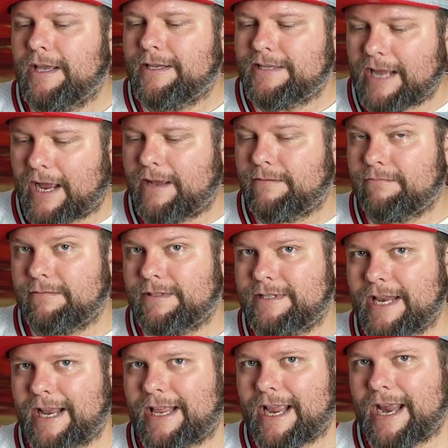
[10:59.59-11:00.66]
Ja,
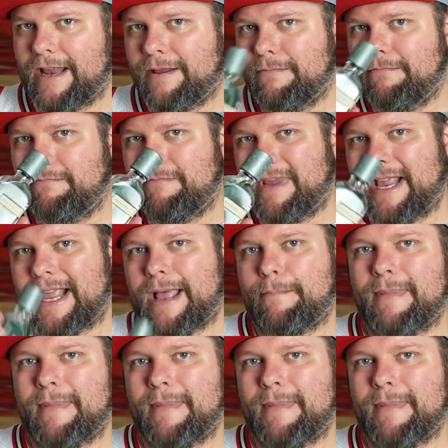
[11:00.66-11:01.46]
sehr geil, mega